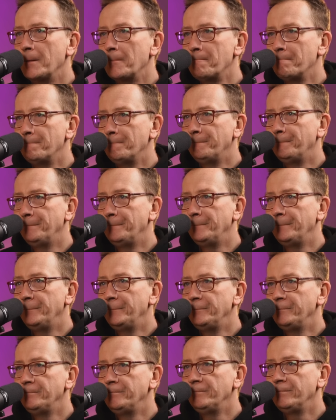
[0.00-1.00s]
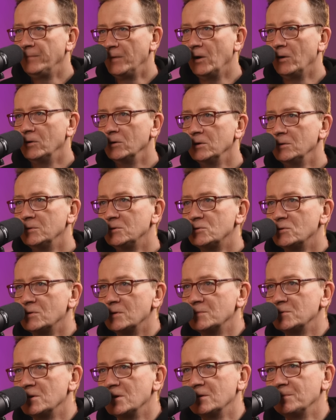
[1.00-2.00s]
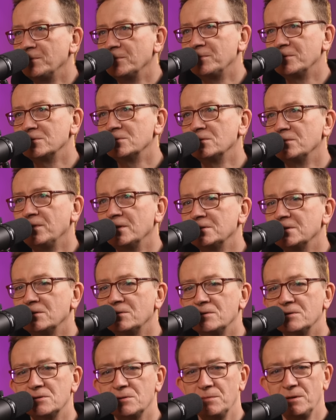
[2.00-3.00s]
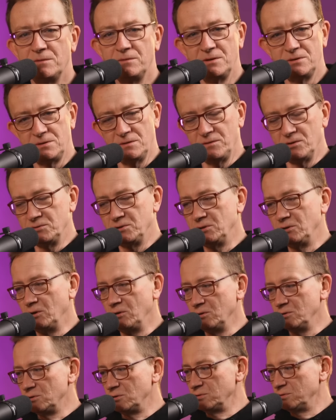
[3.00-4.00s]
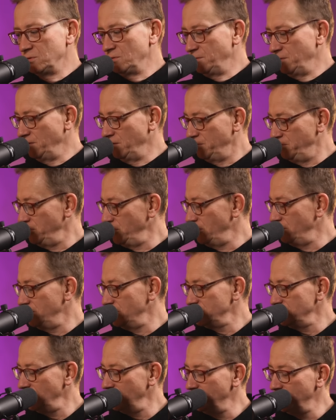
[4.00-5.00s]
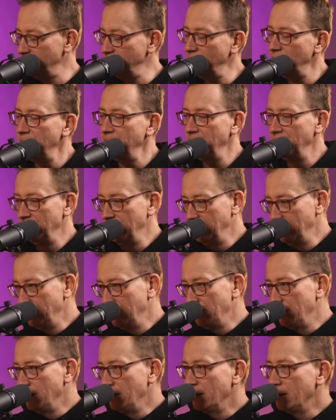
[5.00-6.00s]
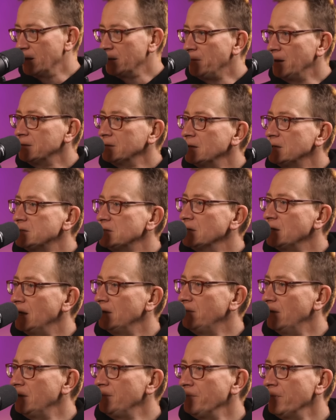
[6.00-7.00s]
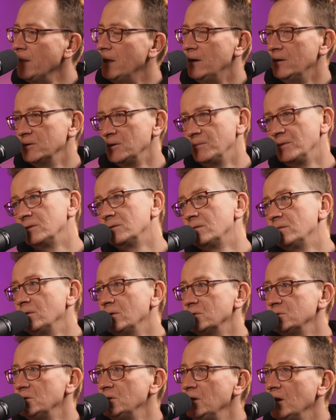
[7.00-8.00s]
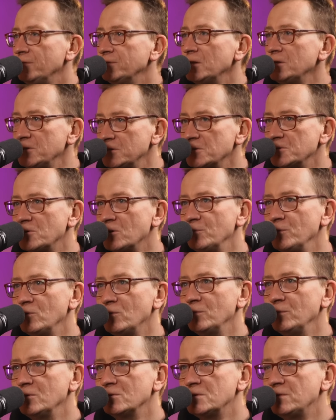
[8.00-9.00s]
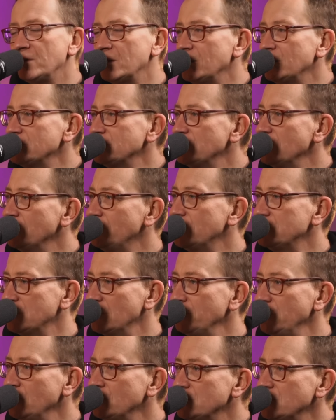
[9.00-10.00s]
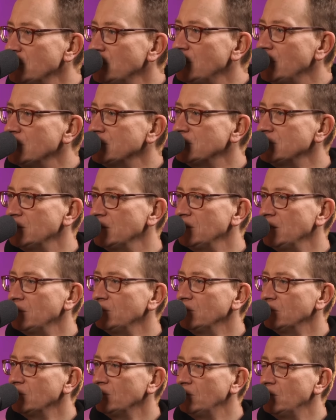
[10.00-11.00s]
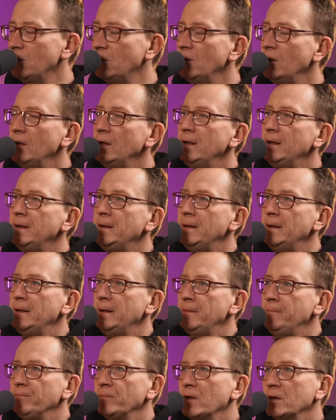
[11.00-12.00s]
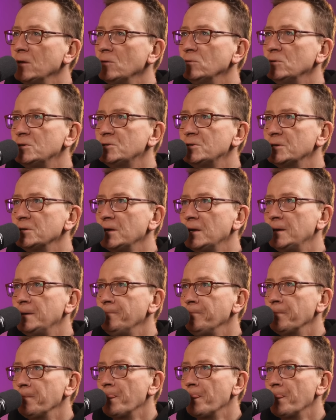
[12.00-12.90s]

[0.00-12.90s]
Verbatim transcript: Mm. No i czułem się jak po prostu facet, który sobie, wiecie, wróci do luksusów i wypije właśnie a propos herbatkę czy kawę, a oni będą wychodzili, a wtedy się zrobiło minus 12 chyba, czy tam minus 11, nie? Bo to było takie uderzenie.